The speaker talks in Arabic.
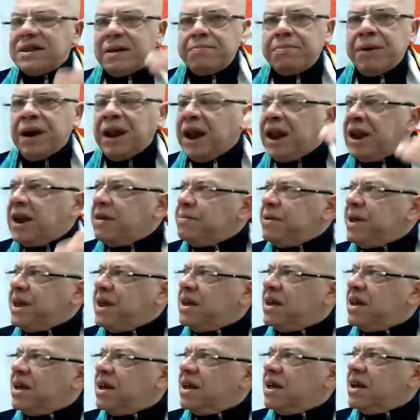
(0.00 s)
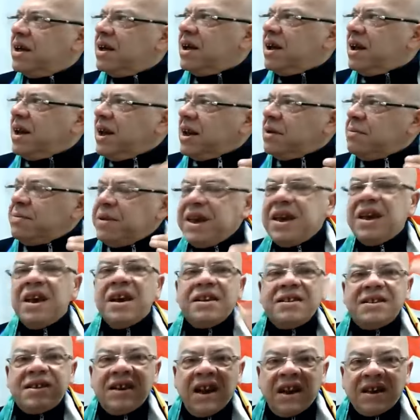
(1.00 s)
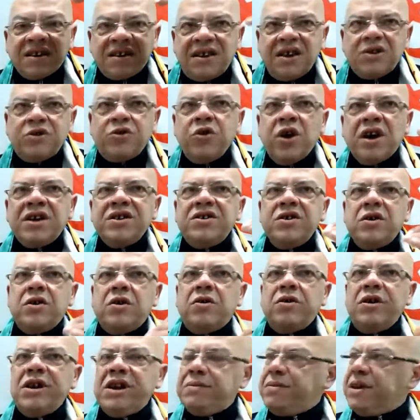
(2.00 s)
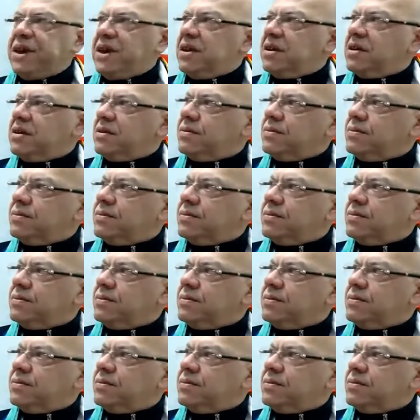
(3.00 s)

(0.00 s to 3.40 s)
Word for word: ce n'est pas la Libye. L'ennemi, c'est la situation en Libye.